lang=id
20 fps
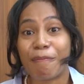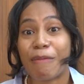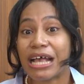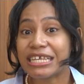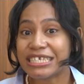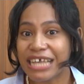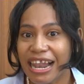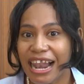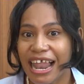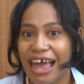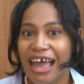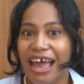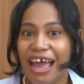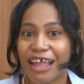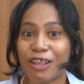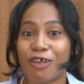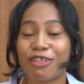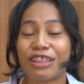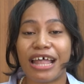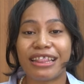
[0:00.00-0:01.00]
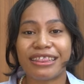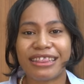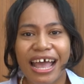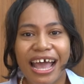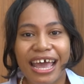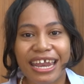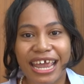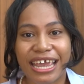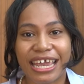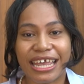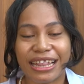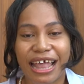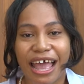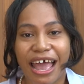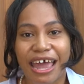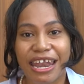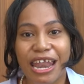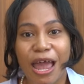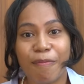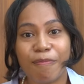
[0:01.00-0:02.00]
masalah atau tantangan yang kita
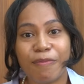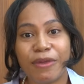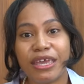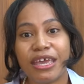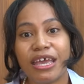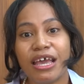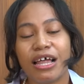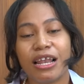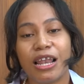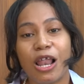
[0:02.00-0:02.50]
hadapi.